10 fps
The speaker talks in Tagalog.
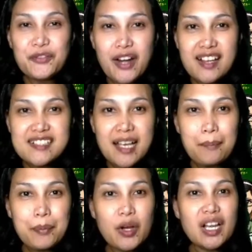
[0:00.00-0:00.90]
for
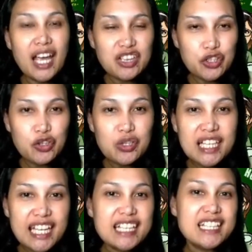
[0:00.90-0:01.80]
example, ito yung
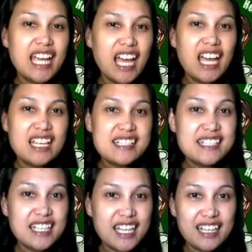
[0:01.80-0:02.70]
link na
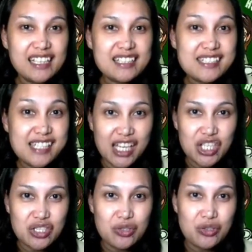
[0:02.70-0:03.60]
isinend sa
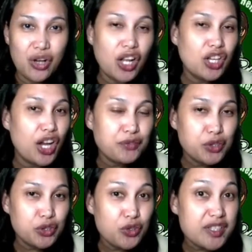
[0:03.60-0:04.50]
inyo. All you have
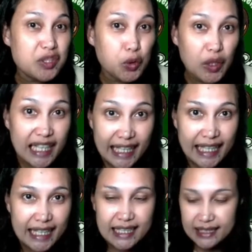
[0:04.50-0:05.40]
to do is to click
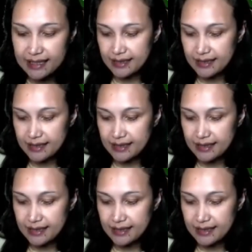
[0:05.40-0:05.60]
it.